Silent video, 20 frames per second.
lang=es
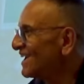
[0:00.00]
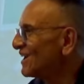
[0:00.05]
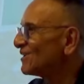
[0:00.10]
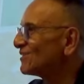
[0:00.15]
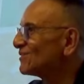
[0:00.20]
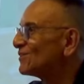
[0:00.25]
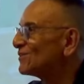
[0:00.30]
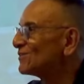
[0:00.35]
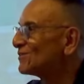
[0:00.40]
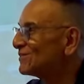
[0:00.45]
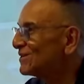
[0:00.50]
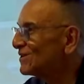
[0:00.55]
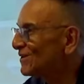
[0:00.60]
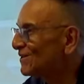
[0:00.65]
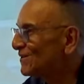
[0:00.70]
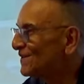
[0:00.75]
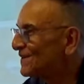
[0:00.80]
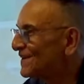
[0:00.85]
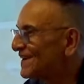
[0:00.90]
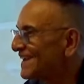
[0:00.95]
nos
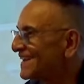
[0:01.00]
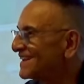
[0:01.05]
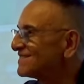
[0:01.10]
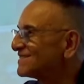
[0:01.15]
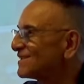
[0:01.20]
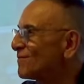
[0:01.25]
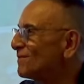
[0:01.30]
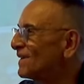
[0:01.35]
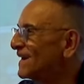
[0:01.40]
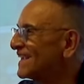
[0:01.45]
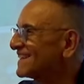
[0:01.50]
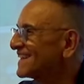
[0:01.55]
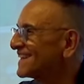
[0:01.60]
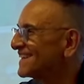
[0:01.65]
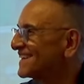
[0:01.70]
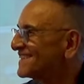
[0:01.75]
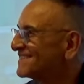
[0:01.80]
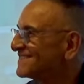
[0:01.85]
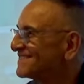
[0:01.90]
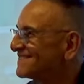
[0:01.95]
dio esa
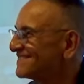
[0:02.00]
parte.